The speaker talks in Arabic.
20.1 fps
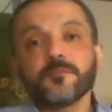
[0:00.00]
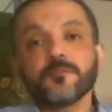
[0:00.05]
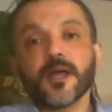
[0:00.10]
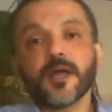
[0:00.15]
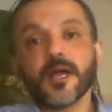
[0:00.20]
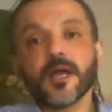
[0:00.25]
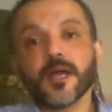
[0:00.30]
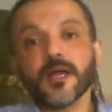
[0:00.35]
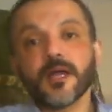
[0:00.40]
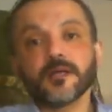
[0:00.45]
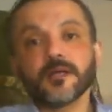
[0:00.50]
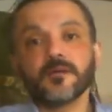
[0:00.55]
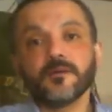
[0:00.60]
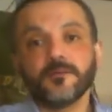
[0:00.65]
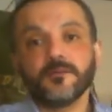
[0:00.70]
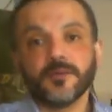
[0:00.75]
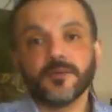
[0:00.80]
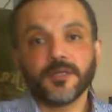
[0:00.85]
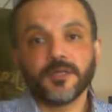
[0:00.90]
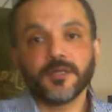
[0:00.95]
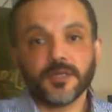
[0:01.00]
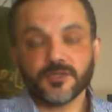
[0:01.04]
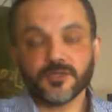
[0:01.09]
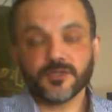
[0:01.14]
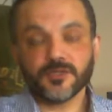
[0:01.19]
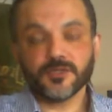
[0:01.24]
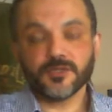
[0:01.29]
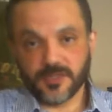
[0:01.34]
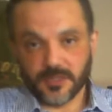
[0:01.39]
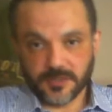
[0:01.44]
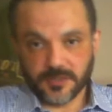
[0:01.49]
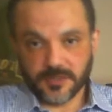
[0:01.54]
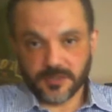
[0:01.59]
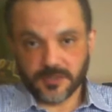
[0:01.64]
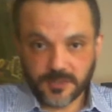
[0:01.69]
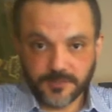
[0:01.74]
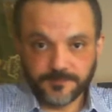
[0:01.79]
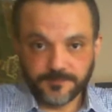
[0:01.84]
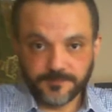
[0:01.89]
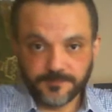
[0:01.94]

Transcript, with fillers: مع الكوميونيكيشن سكيلز